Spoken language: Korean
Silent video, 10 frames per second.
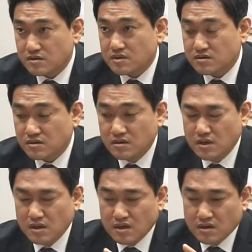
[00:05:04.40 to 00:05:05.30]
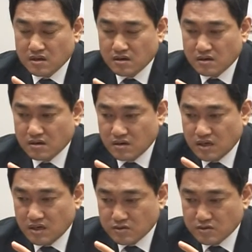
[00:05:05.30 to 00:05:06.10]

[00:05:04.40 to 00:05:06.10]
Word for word: 그래서 어, 예,